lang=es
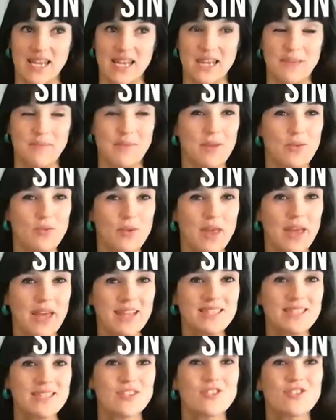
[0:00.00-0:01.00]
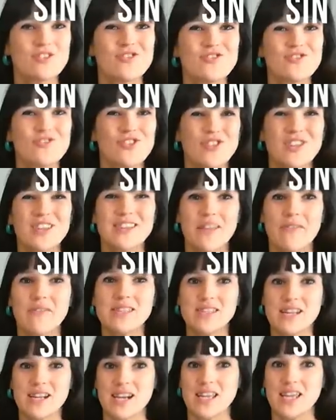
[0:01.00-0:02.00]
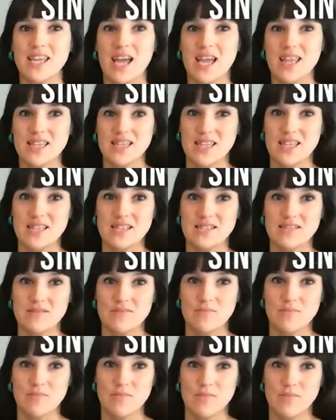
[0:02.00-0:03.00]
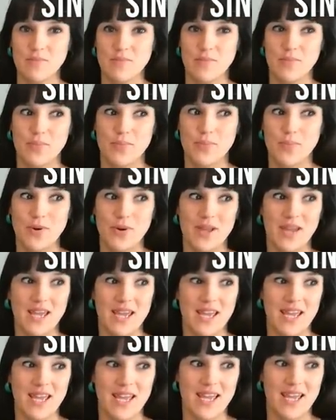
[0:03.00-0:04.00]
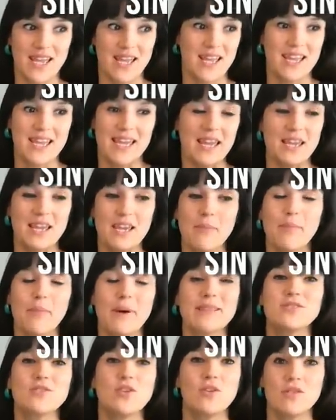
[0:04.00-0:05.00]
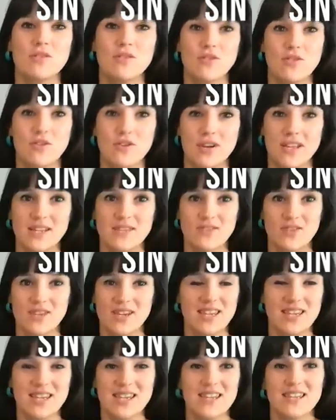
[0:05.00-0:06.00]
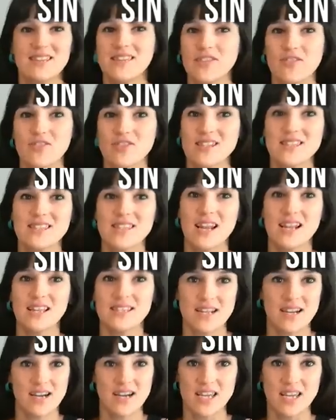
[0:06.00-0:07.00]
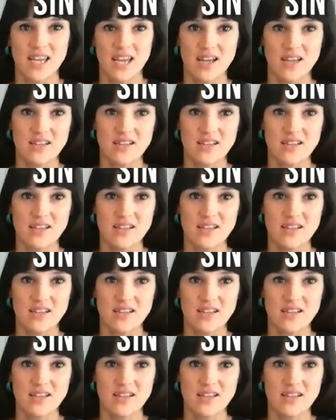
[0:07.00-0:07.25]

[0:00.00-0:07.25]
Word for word: y mi duda es, ¿dónde estaba esa energía antes? Porque, ¿qué, pasó con eso? de dónde sale esa energía?